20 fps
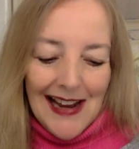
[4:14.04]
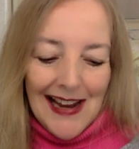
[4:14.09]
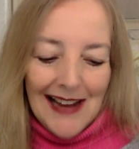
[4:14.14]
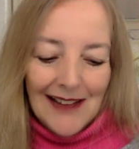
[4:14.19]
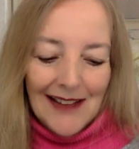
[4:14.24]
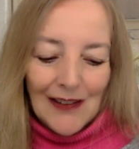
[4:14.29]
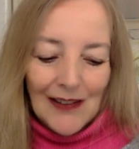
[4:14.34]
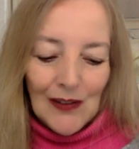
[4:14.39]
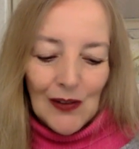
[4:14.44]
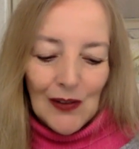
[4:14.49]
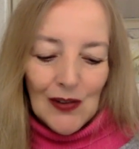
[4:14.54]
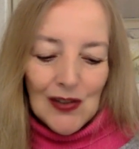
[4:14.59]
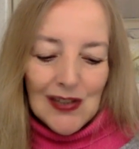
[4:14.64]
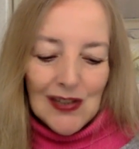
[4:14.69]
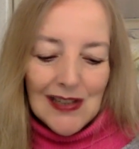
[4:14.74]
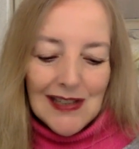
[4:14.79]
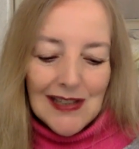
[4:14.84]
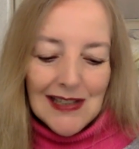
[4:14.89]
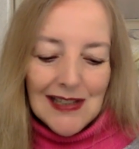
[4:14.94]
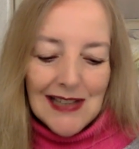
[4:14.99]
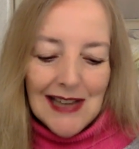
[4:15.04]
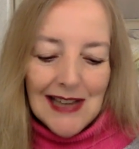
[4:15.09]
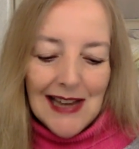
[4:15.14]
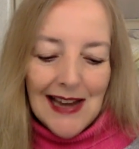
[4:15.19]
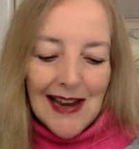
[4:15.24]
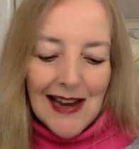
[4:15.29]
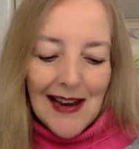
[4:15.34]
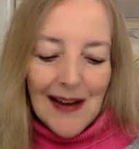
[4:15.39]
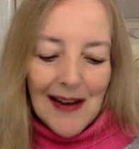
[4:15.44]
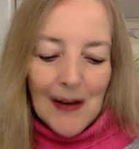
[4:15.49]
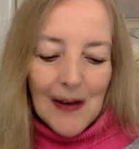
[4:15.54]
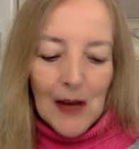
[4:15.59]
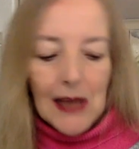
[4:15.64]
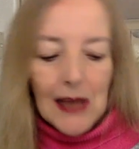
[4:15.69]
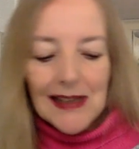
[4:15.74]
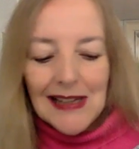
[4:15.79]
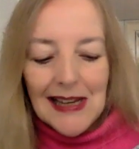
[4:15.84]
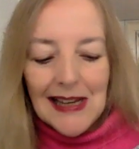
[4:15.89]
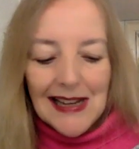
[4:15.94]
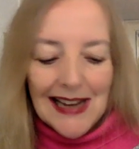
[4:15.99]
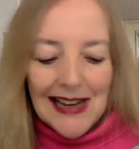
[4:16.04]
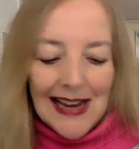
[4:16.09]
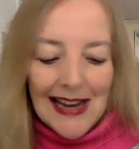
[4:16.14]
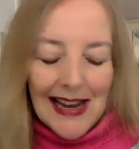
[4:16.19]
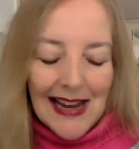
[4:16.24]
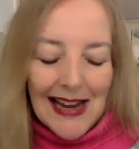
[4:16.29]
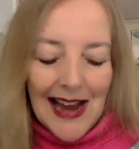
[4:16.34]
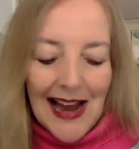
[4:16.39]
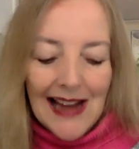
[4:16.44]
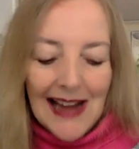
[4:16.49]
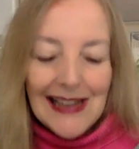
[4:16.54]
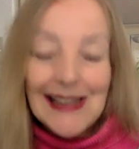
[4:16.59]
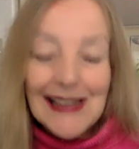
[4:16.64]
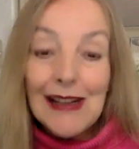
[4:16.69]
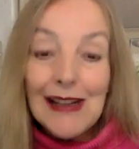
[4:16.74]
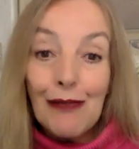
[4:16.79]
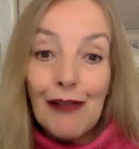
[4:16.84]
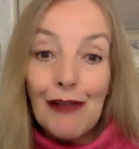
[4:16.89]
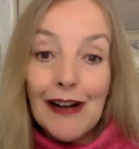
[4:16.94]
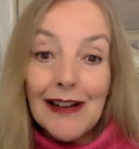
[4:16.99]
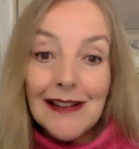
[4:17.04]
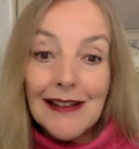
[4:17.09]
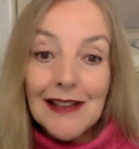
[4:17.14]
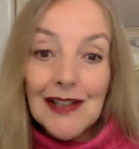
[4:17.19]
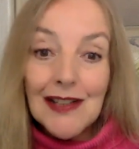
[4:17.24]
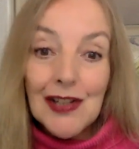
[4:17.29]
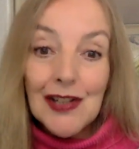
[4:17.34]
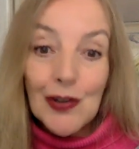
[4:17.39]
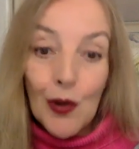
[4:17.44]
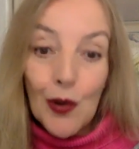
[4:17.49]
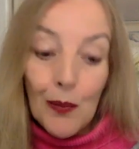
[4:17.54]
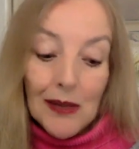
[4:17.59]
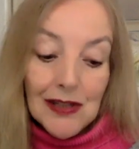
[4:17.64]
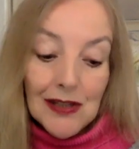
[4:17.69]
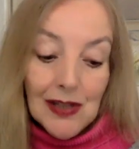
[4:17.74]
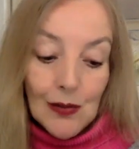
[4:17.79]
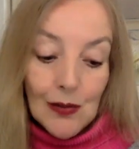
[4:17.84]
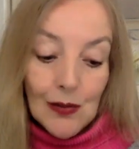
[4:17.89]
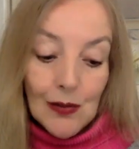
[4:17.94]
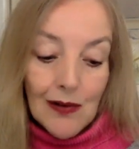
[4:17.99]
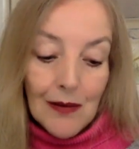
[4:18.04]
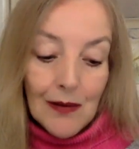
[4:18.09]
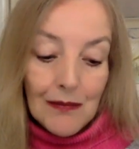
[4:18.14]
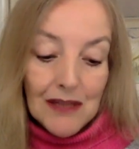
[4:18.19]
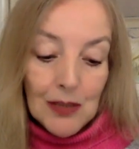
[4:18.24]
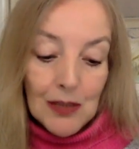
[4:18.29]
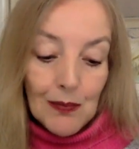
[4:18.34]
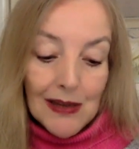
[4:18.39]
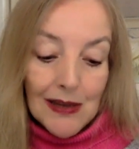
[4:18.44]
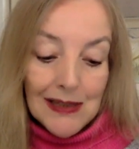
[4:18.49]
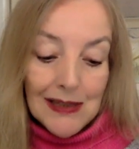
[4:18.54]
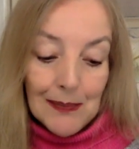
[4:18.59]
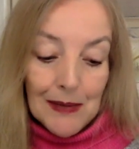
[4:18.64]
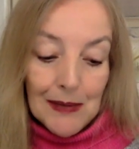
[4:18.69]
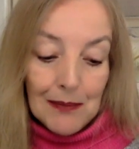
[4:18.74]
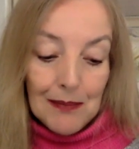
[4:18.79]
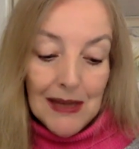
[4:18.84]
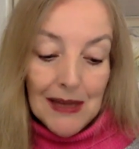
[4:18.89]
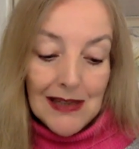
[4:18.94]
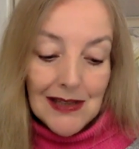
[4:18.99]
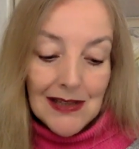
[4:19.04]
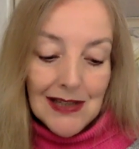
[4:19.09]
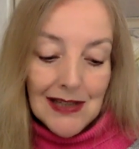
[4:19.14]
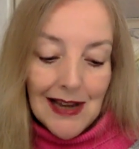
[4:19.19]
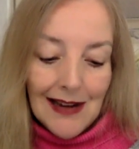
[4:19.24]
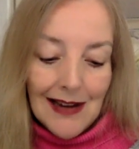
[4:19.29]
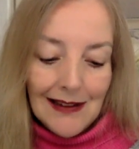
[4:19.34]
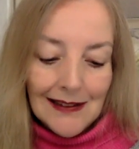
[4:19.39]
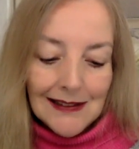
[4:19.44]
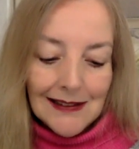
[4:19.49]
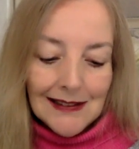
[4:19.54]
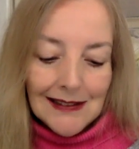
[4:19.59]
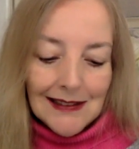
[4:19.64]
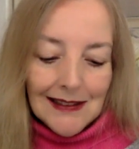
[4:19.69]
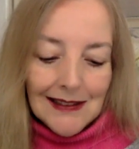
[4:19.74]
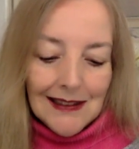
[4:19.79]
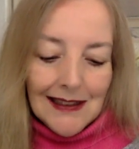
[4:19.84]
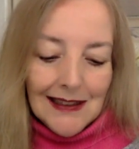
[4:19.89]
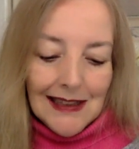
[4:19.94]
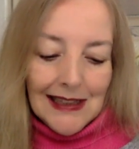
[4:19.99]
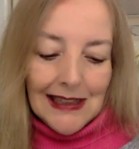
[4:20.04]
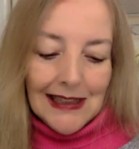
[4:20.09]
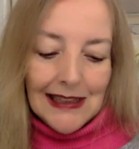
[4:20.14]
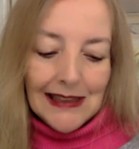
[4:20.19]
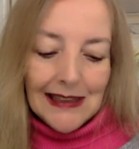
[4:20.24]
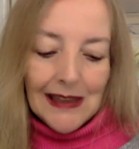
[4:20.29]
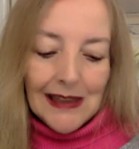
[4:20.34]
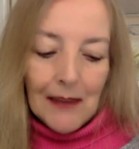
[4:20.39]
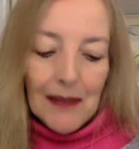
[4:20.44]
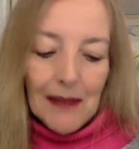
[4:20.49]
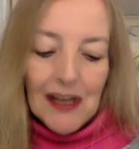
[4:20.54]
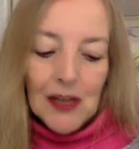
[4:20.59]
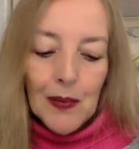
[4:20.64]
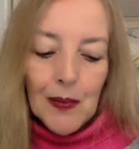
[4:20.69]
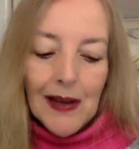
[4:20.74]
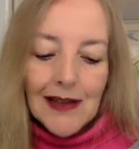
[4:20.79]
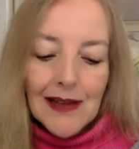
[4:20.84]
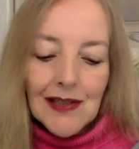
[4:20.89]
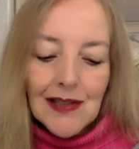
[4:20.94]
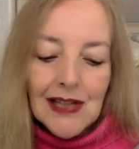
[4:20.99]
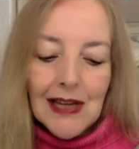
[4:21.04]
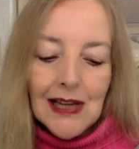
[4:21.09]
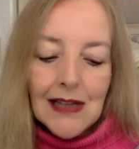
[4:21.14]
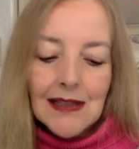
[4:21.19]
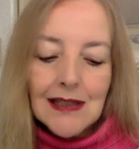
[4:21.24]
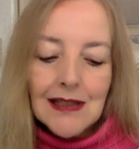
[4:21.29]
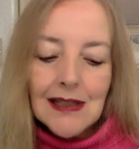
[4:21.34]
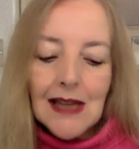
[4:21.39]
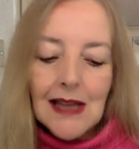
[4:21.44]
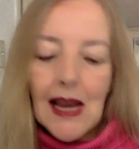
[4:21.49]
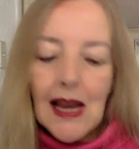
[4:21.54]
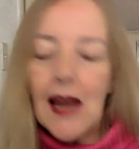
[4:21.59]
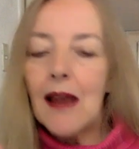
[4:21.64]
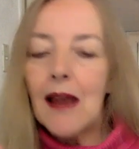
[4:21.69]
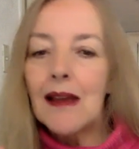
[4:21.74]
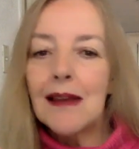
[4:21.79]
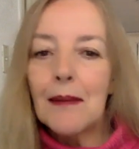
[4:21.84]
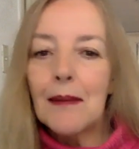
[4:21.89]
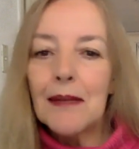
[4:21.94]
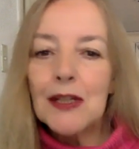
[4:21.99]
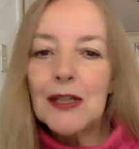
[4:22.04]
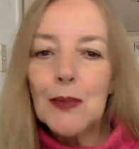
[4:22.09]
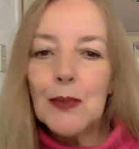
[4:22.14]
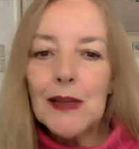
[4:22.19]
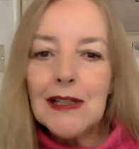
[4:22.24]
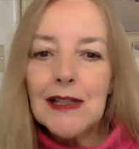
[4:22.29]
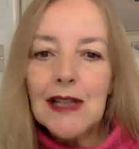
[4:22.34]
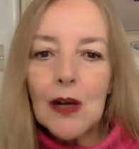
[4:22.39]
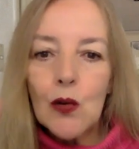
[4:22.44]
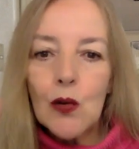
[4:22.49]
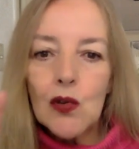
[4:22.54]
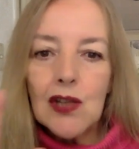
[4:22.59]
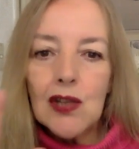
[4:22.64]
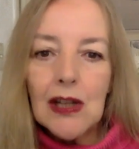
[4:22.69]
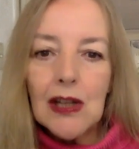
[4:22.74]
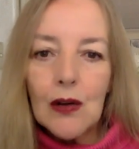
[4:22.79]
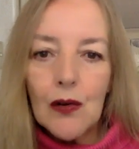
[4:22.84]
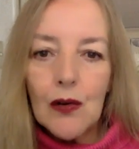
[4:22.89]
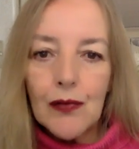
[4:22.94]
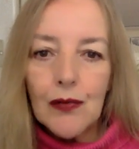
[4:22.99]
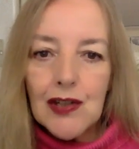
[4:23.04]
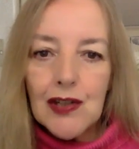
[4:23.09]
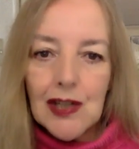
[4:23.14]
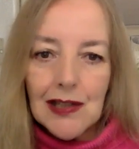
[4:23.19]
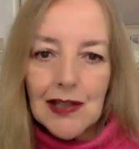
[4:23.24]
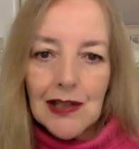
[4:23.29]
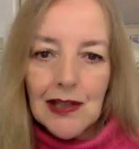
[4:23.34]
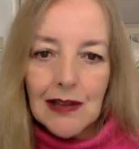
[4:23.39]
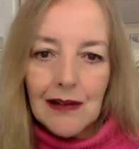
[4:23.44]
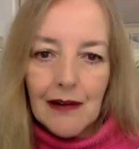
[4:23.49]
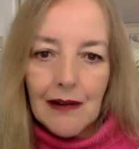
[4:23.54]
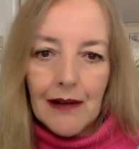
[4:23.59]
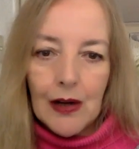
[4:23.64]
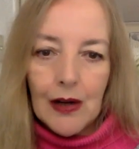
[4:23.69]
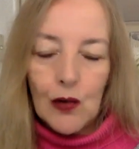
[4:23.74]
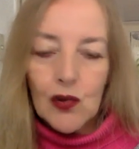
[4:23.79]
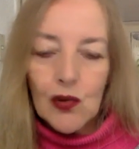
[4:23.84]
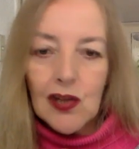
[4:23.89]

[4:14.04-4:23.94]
Entonces, eh, eh, hay diferentes idiomas en una misma mesa y temas bases, eh, temas base con cinco fichas de trabajo.